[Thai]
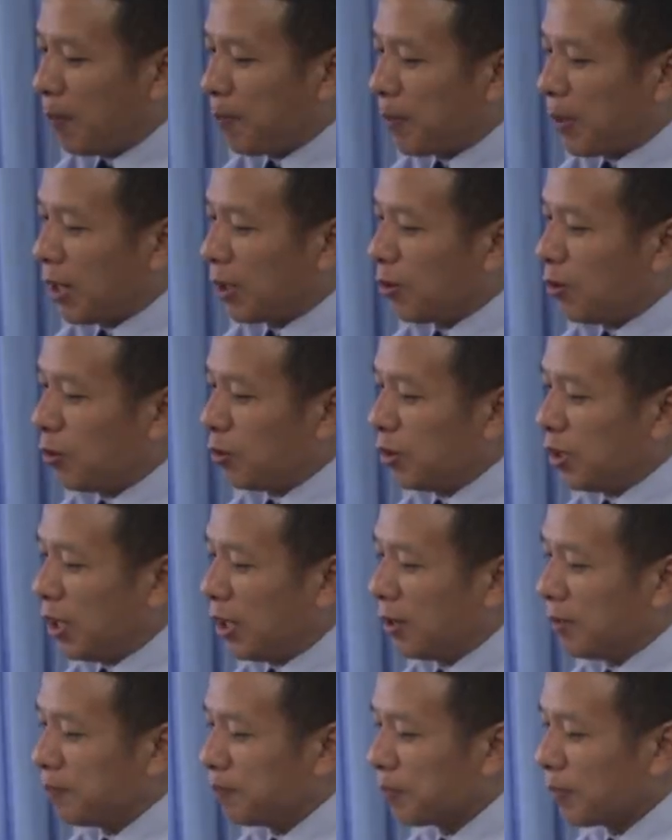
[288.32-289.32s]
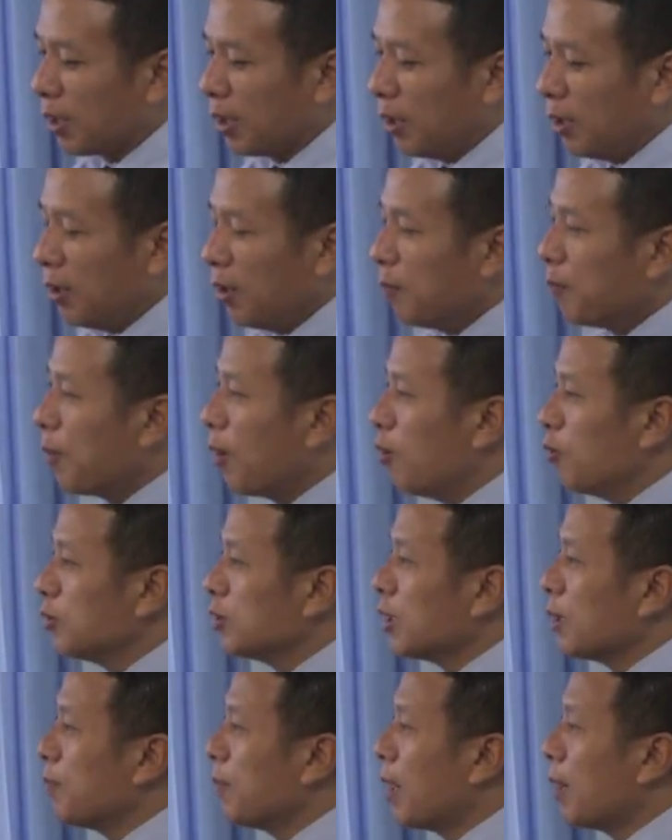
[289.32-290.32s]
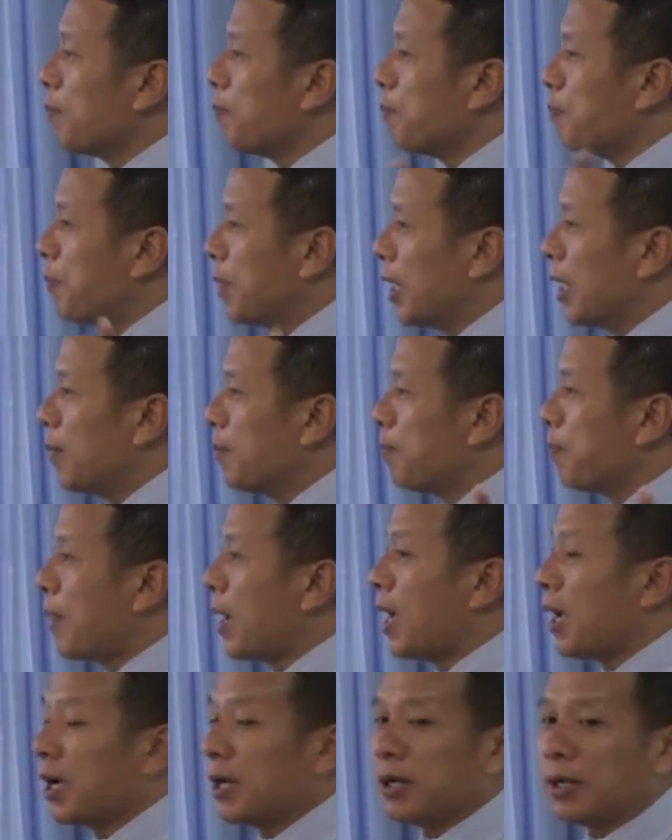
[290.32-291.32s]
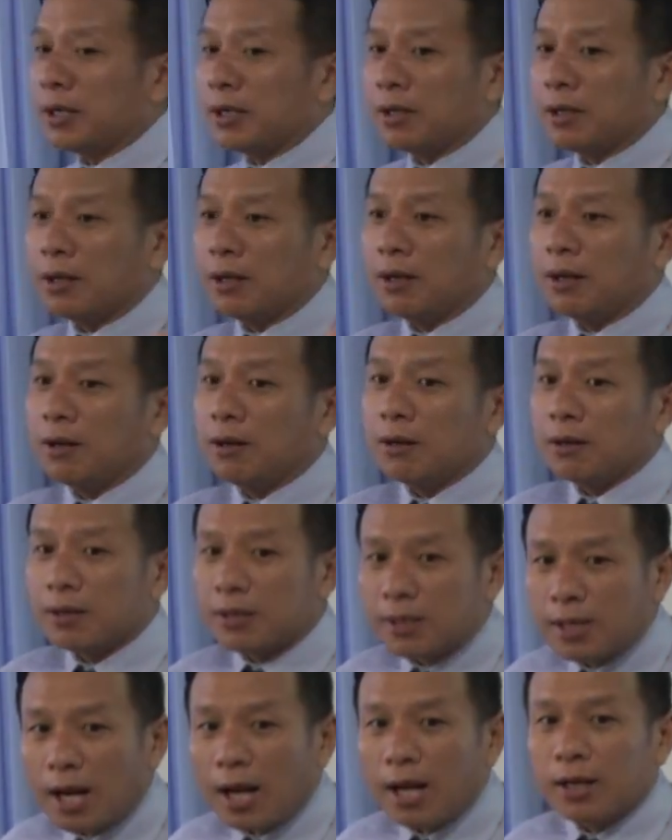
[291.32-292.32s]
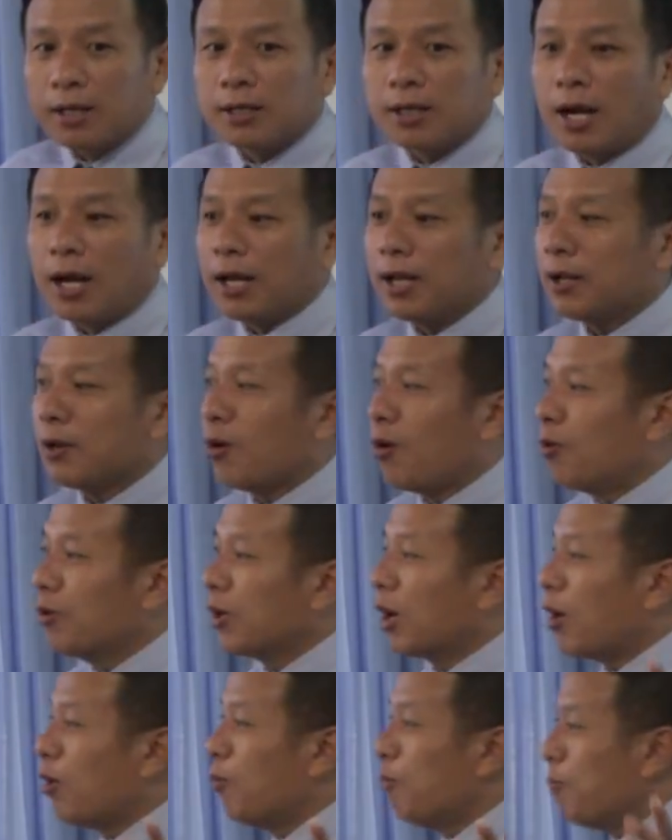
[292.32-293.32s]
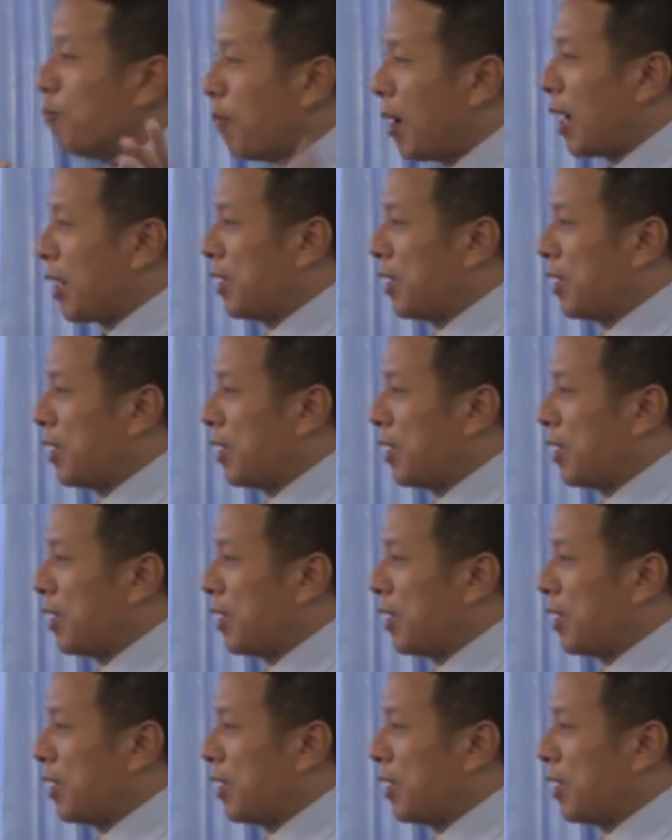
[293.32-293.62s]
มาปรากฏเนี่ยพระองค์จะมาเปลี่ยนแปลงร่างกายของเราให